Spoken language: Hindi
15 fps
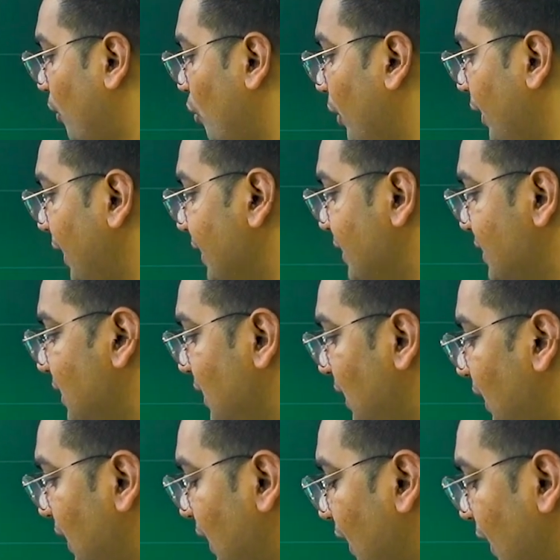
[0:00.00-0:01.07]
होंगी
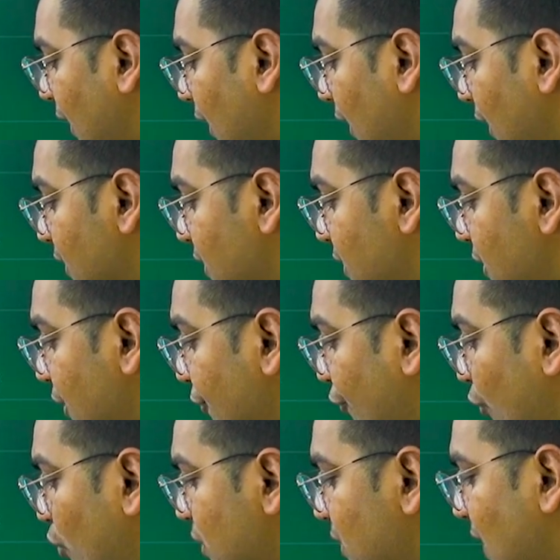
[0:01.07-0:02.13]
इसीलिए
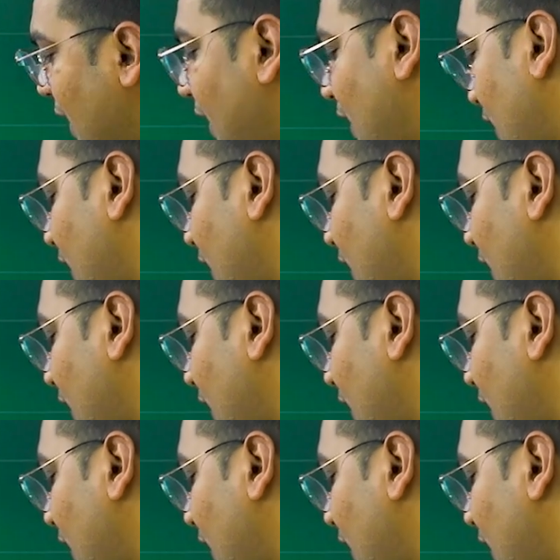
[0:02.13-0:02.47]
C4 साइकिल